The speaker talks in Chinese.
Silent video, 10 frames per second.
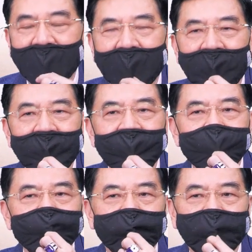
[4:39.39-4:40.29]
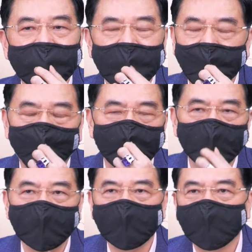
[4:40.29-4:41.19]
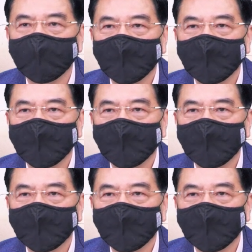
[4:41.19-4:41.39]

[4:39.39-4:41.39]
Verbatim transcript: 了，我跟你讲照样破底。